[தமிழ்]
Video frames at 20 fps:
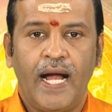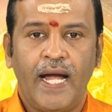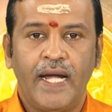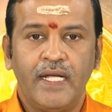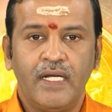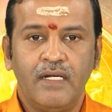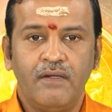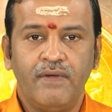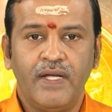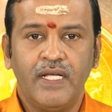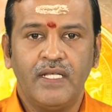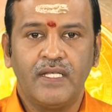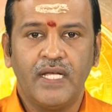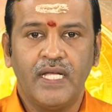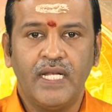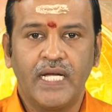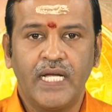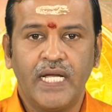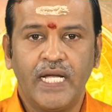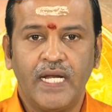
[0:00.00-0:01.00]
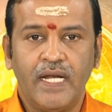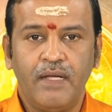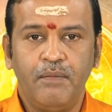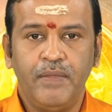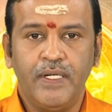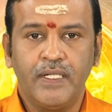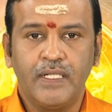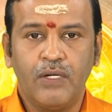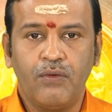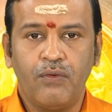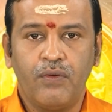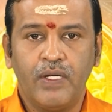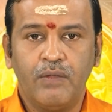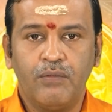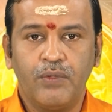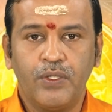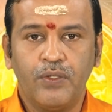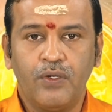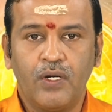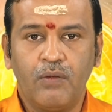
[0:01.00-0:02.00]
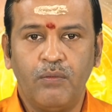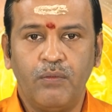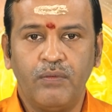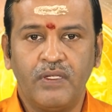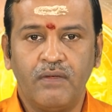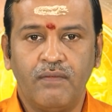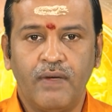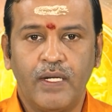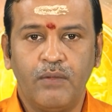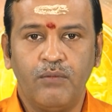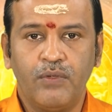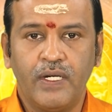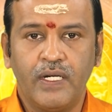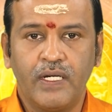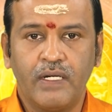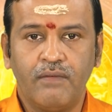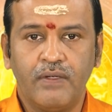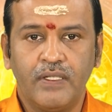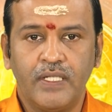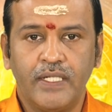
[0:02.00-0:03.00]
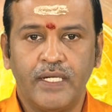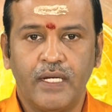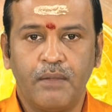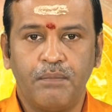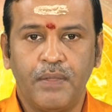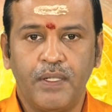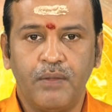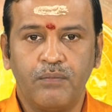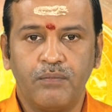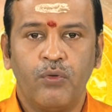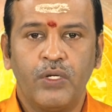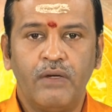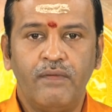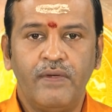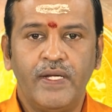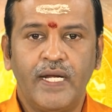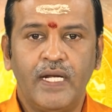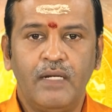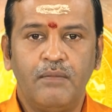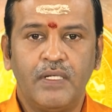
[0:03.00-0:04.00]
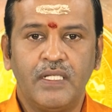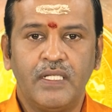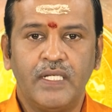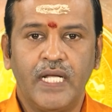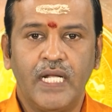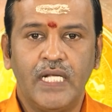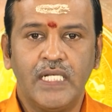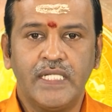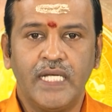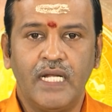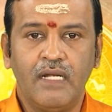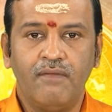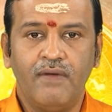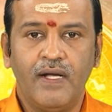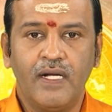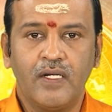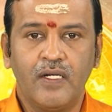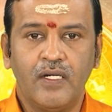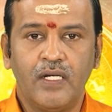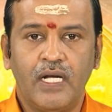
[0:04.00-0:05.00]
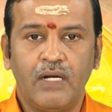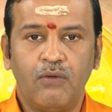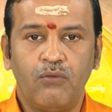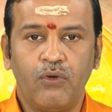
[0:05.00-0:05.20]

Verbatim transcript: அடகு வைத்த நகைகளை மீட்கக்கூடிய ஒரு யோகமும் இந்த வாரம் உங்களுக்கு வந்து ஏற்படும் உறவினர்கள் மத்தியிலே செல்வாக்கு